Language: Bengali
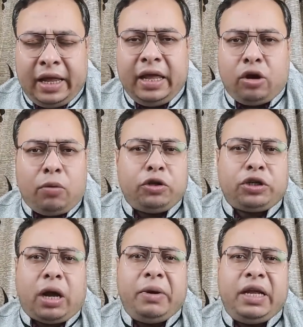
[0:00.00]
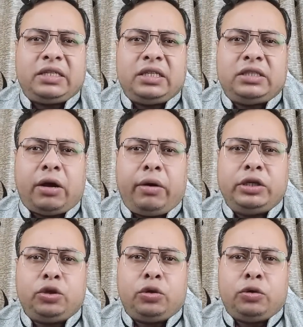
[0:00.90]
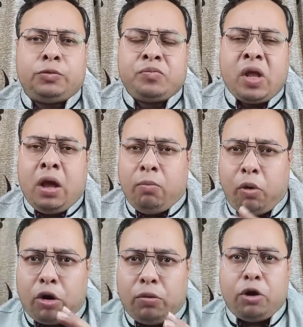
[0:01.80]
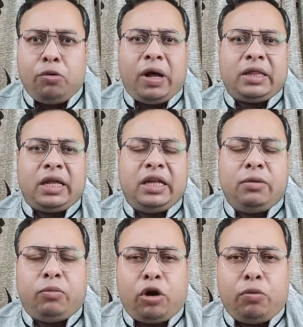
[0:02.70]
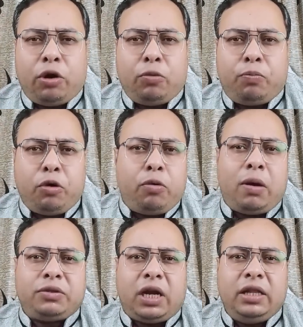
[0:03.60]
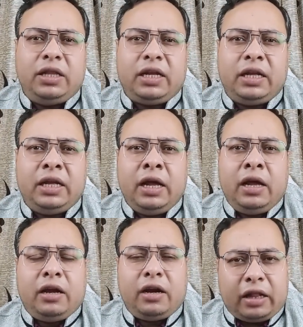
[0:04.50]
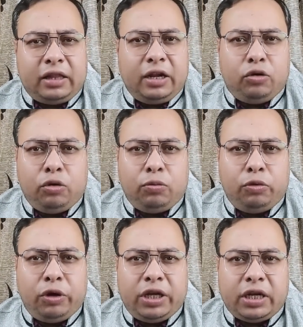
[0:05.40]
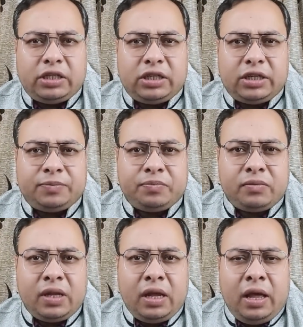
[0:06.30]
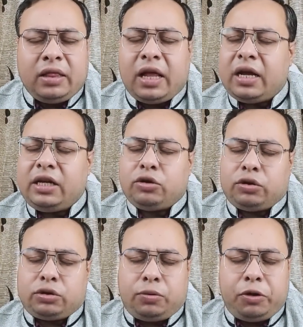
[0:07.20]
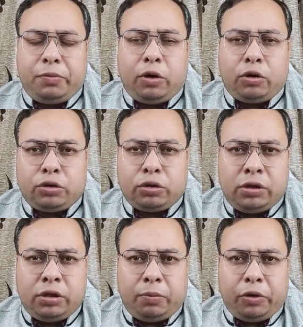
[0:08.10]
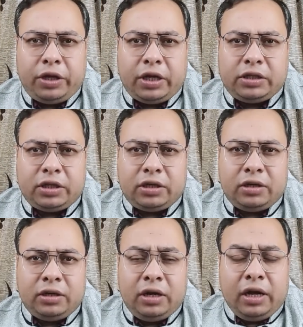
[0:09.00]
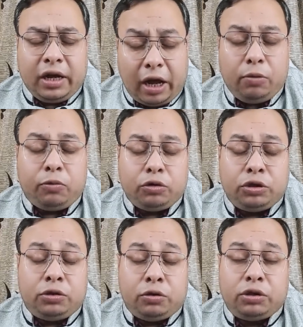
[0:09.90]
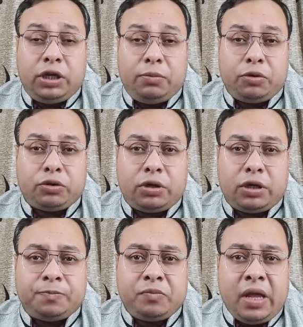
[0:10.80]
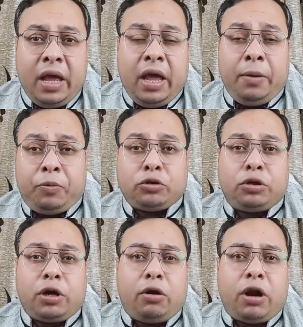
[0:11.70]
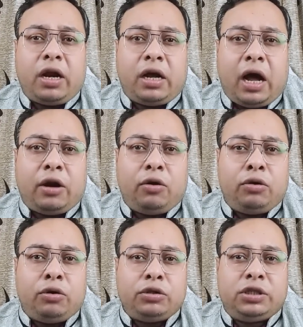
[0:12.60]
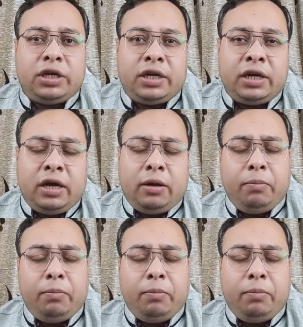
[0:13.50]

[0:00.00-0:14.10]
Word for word: আর এই খবর সামনে এসে যাওয়ার জন্য বড় বড় মাথাদের বড় বড় প্রভাবশালীদের কি রাতের ঘুম উড়ে যাচ্ছে তারা কি যথেষ্ট পরিমাণ অস্বস্তিতে পড়ে যাচ্ছেন কেন করছে এই প্রশ্নটা এই প্রশ্নটা করার কারণ হচ্ছে